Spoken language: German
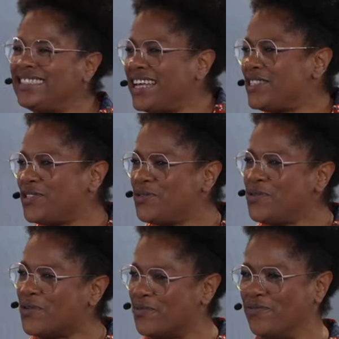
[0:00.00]
der
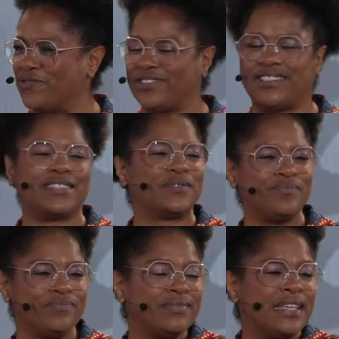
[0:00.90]
Zukunft.
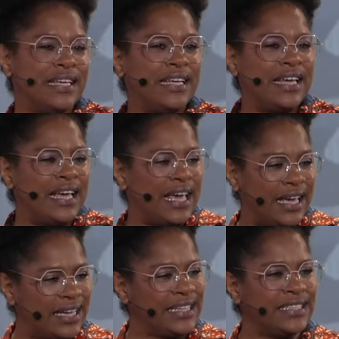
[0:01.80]

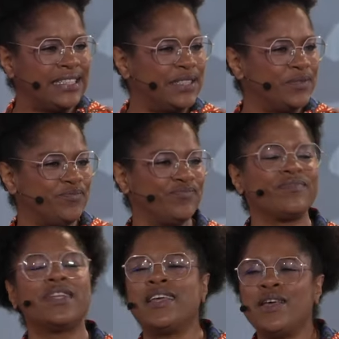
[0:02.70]
Ich
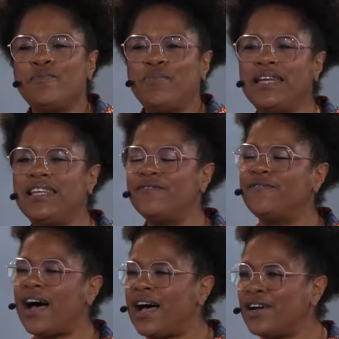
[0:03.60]
bin die
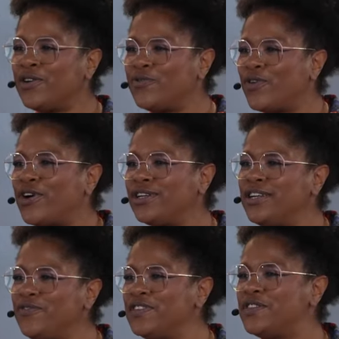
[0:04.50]
wahr
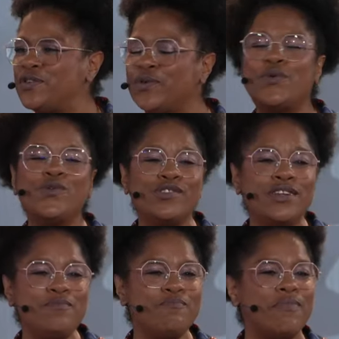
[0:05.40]
gewordene
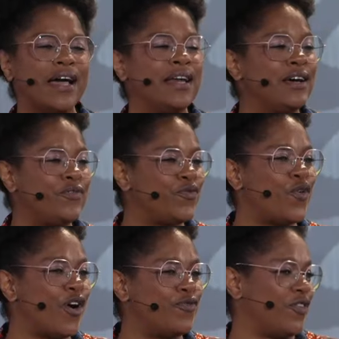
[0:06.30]
Vision meiner
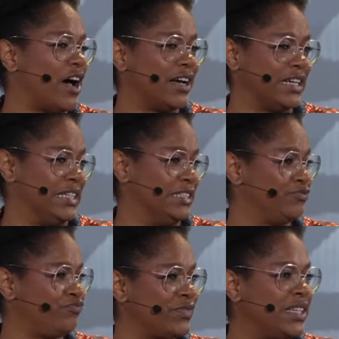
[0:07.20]

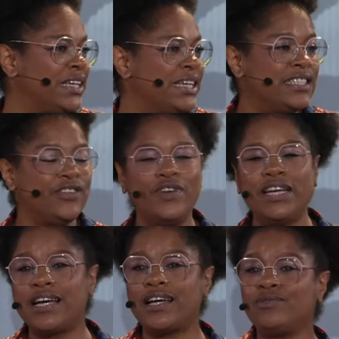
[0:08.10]
Vorfahrinnen die
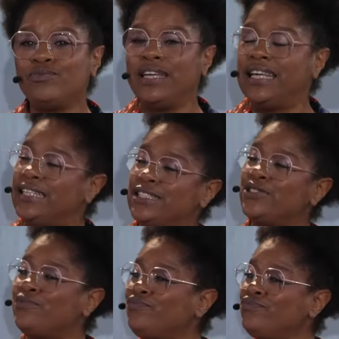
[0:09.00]
weder
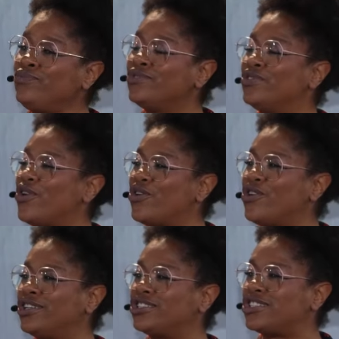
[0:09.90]
lesen
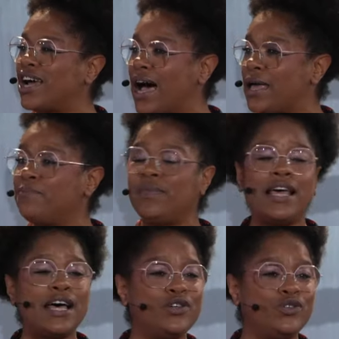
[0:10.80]
noch schreiben
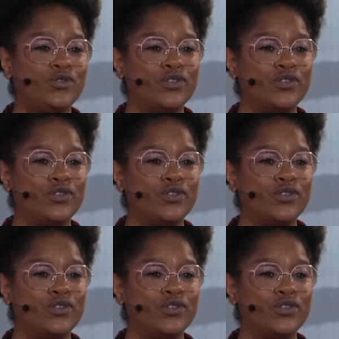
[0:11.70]
lernen